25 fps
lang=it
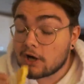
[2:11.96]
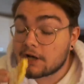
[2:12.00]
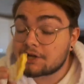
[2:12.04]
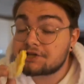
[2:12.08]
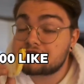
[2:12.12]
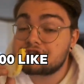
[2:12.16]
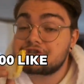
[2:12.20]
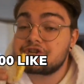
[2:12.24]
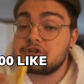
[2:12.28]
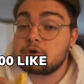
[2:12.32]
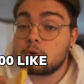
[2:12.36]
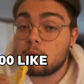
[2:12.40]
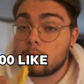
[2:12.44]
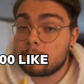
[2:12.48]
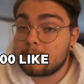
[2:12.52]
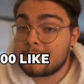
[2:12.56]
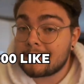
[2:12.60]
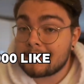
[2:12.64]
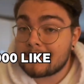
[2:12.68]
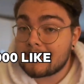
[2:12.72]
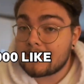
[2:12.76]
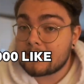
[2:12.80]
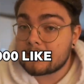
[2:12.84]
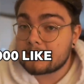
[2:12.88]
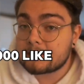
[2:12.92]
a
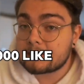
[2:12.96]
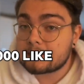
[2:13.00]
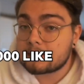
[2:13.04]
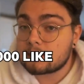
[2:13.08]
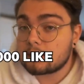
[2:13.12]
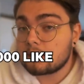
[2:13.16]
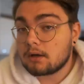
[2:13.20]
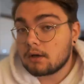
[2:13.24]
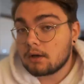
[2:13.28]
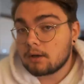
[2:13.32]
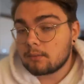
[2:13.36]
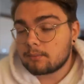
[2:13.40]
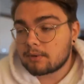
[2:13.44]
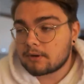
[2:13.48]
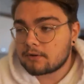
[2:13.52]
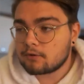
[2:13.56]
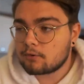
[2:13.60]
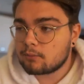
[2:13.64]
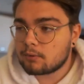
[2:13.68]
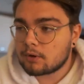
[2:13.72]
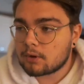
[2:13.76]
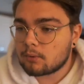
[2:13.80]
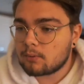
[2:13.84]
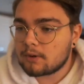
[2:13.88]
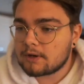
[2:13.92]
5.000 like prendo
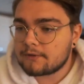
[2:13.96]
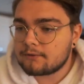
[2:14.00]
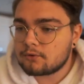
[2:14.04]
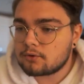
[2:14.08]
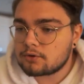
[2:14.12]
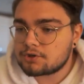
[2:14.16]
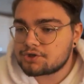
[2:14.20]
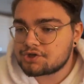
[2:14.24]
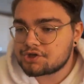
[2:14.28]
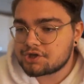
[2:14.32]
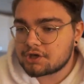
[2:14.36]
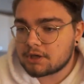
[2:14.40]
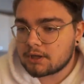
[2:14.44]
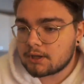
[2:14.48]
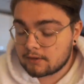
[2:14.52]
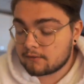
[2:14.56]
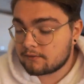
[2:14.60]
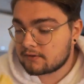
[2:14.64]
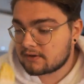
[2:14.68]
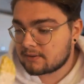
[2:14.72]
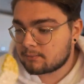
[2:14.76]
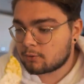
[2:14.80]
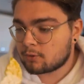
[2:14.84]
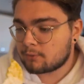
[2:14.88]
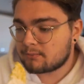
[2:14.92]
pure quelle dolci e
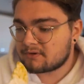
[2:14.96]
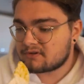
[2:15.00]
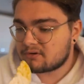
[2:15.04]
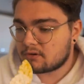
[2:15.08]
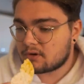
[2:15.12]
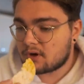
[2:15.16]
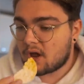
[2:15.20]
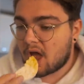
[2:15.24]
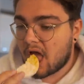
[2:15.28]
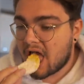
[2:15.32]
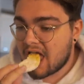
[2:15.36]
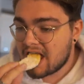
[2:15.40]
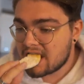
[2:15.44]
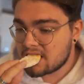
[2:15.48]
vediamo come sono.